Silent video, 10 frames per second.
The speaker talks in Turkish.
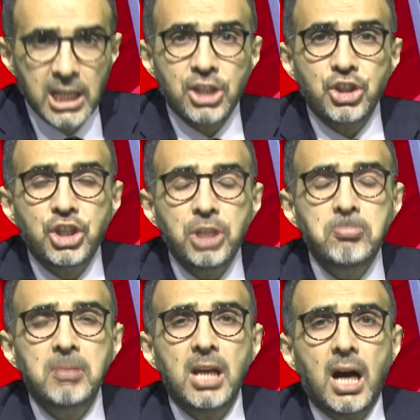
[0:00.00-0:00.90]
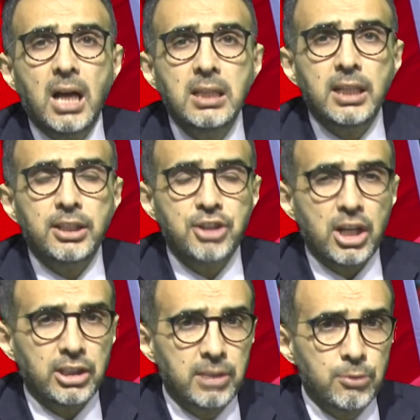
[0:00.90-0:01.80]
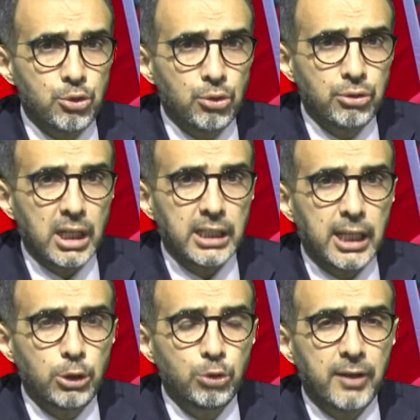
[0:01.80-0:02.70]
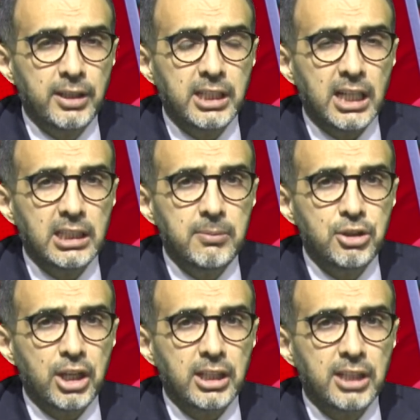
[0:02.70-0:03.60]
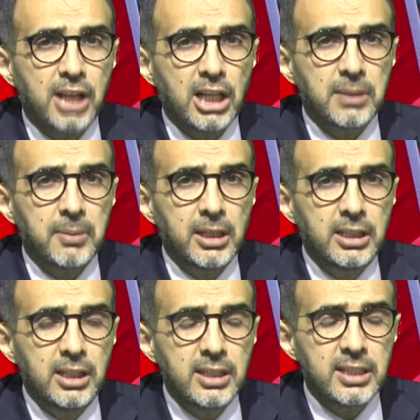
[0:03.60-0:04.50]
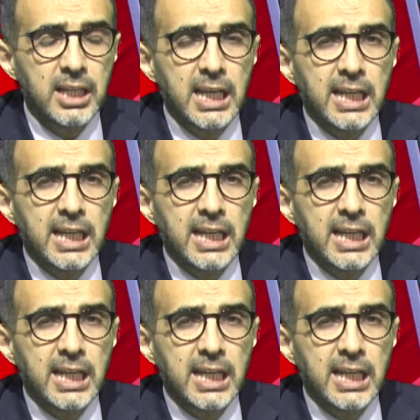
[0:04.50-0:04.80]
Şimdi anlatacaklarımın sonuna kadar lütfen dikkatli bir şekilde takip ediniz.